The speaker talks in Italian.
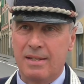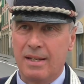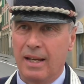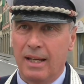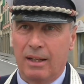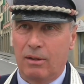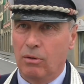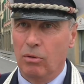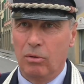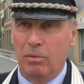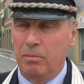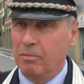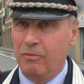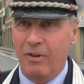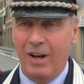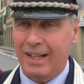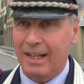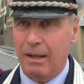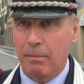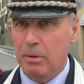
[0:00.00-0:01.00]
ecco,
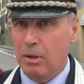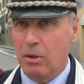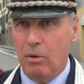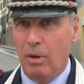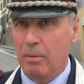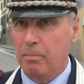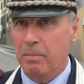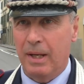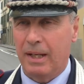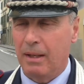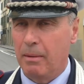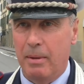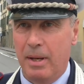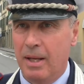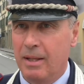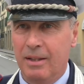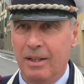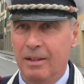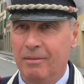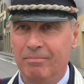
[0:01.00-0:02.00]
va capito che piega
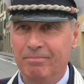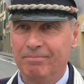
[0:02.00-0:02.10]
prende.